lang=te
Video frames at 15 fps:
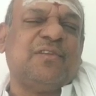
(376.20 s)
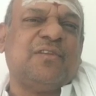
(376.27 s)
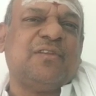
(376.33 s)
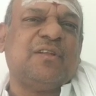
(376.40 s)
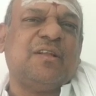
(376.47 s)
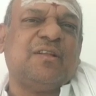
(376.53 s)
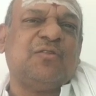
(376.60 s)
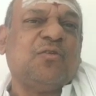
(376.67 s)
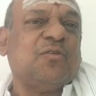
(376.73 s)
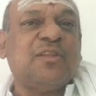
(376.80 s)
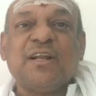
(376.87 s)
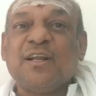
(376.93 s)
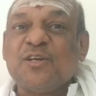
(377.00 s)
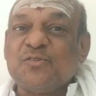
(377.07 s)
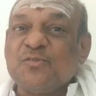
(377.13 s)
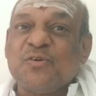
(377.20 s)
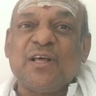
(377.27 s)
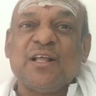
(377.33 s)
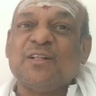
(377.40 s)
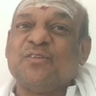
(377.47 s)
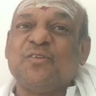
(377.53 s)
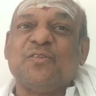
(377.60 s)
తొందరగా చూడాలని
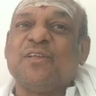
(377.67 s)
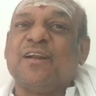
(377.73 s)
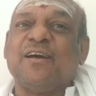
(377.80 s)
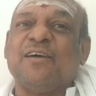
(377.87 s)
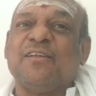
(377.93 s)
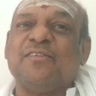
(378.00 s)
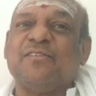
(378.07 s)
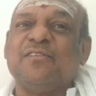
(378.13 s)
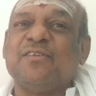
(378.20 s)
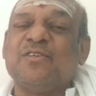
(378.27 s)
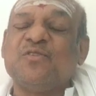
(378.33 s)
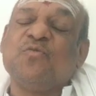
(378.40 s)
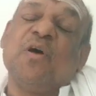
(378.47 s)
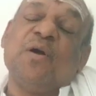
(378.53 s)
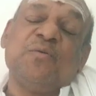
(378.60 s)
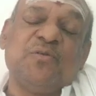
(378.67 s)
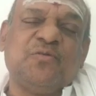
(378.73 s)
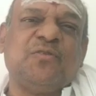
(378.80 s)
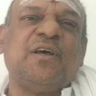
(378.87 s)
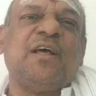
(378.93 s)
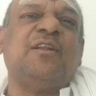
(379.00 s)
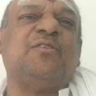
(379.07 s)
తొందర కాదు స్వామిని
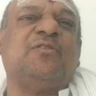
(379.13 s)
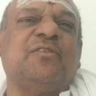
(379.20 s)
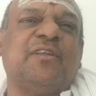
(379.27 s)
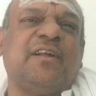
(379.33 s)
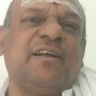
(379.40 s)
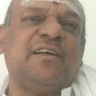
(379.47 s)
చూడాలని తొందర